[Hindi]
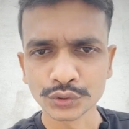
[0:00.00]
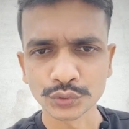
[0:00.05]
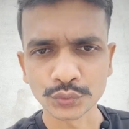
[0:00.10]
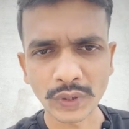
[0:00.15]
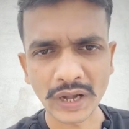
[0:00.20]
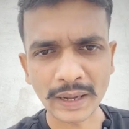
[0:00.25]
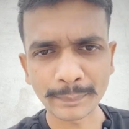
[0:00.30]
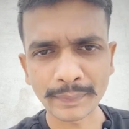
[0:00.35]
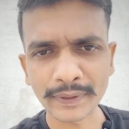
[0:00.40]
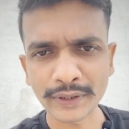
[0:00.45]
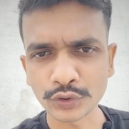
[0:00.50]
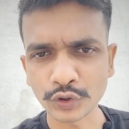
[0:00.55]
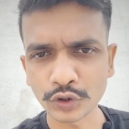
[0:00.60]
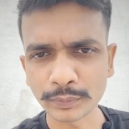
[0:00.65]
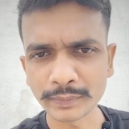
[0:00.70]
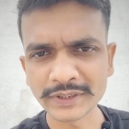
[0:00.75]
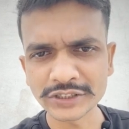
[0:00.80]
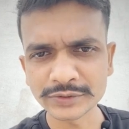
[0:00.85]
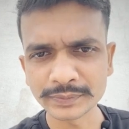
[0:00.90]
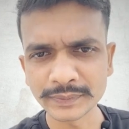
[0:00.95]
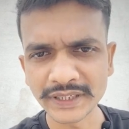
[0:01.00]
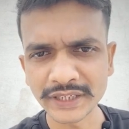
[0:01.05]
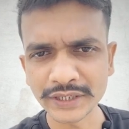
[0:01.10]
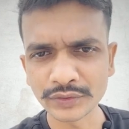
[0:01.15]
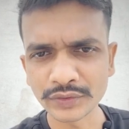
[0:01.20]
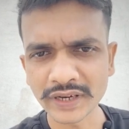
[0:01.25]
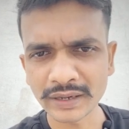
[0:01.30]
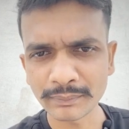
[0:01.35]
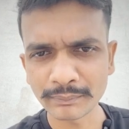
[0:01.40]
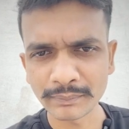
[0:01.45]
तो आपका डॉक्यूमेंट्स में ये
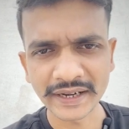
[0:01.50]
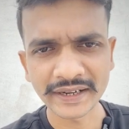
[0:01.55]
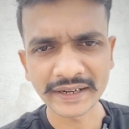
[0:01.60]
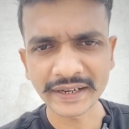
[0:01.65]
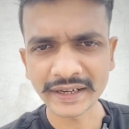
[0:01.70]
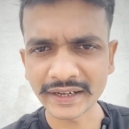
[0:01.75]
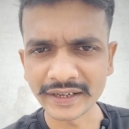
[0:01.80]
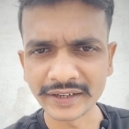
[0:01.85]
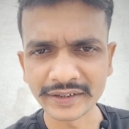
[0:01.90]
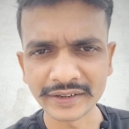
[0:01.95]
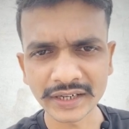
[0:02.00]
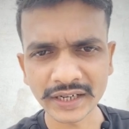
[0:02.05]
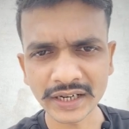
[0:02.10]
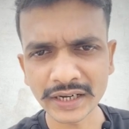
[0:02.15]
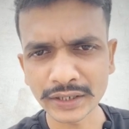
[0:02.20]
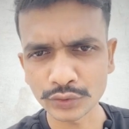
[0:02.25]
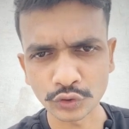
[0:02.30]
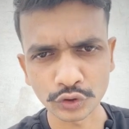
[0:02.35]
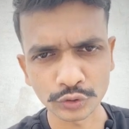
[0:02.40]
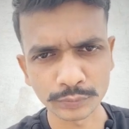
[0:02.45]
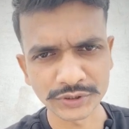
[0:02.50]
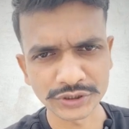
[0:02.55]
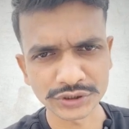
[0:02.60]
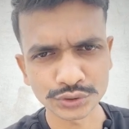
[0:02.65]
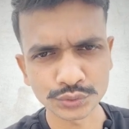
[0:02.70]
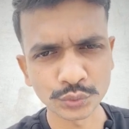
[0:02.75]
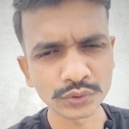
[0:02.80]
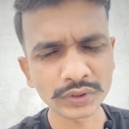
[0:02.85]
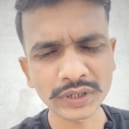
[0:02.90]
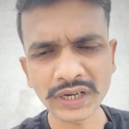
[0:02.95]
हो गया मैट्रिक इंटर का डॉक्यूमेंट्स
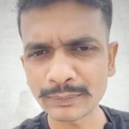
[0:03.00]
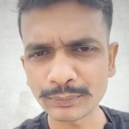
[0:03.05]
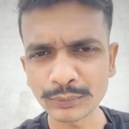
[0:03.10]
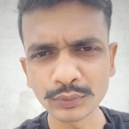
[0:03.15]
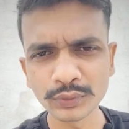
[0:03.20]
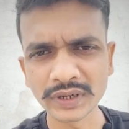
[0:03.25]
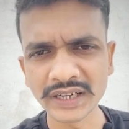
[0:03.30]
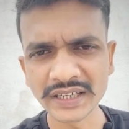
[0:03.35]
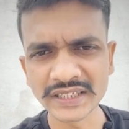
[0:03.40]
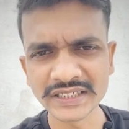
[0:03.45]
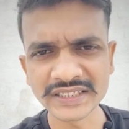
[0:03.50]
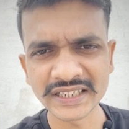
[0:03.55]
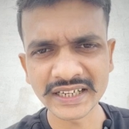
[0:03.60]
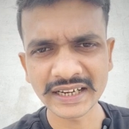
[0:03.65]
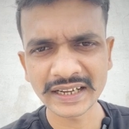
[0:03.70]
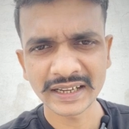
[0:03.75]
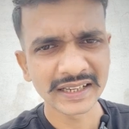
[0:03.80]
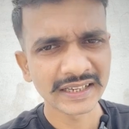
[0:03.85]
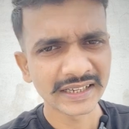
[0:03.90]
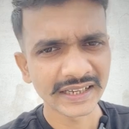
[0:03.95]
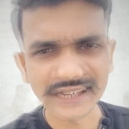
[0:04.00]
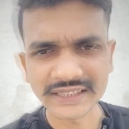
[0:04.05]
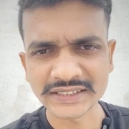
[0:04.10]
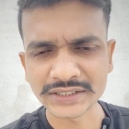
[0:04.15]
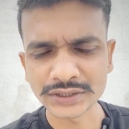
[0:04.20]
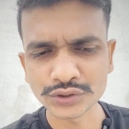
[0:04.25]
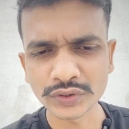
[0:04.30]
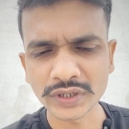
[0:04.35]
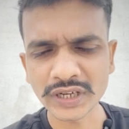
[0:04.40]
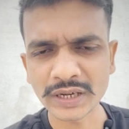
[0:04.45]
टोटल आप लोग ले लीजिएगा
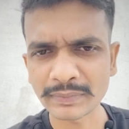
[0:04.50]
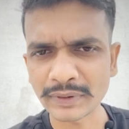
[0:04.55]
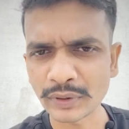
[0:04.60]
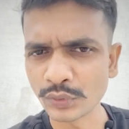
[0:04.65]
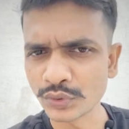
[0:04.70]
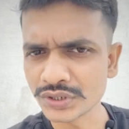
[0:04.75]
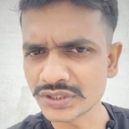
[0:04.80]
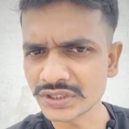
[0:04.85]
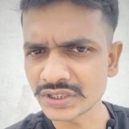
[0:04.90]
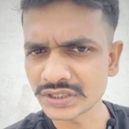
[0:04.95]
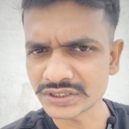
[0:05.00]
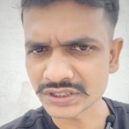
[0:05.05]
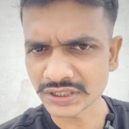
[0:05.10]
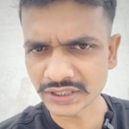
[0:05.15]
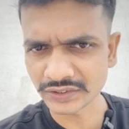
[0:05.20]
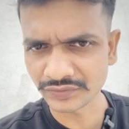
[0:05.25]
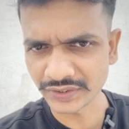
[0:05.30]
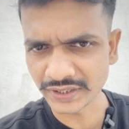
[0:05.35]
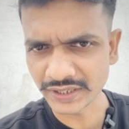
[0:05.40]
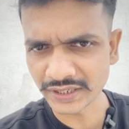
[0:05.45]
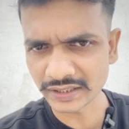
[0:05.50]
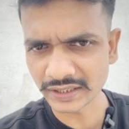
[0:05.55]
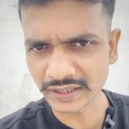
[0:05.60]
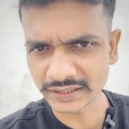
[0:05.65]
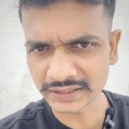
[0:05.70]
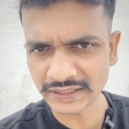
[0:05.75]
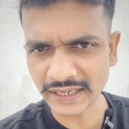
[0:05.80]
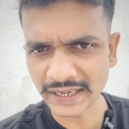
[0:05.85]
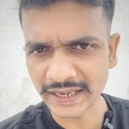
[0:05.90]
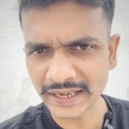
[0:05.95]
ऐसे जो है आपका ओरिजिनल सर्टिफिकेट
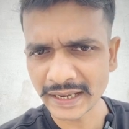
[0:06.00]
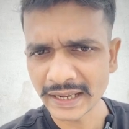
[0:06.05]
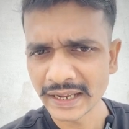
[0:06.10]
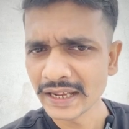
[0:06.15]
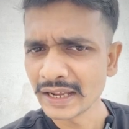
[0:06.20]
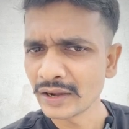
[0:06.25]
लगता है